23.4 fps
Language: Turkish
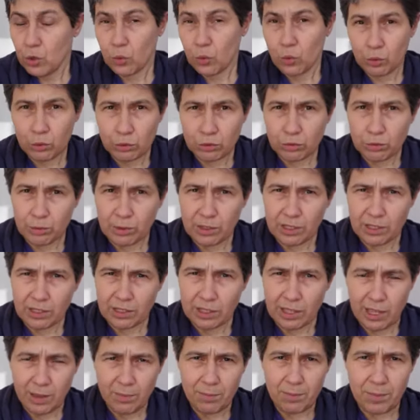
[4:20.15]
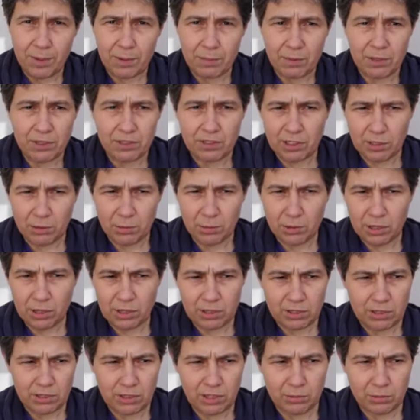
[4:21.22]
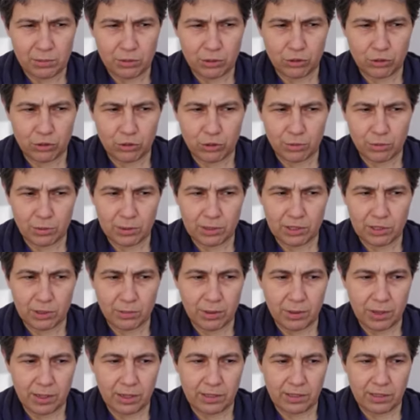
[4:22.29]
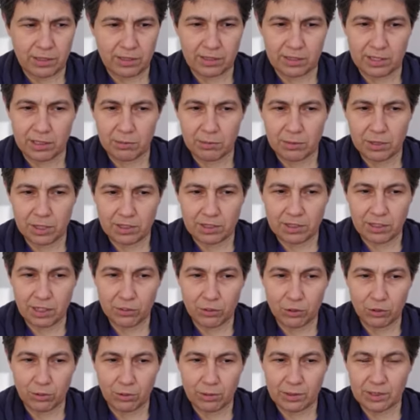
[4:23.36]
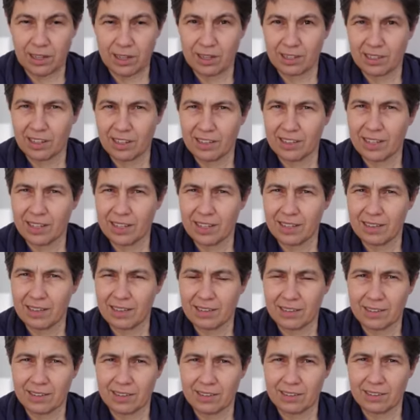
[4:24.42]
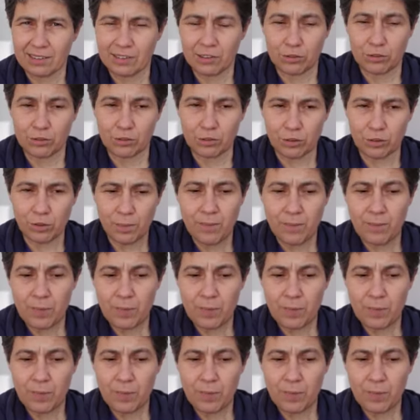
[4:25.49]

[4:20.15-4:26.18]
Unutmayın hepimiz kimyasal bir çorbadan ibaretiz. Kimyasal çorba derken neyi kastediyorum?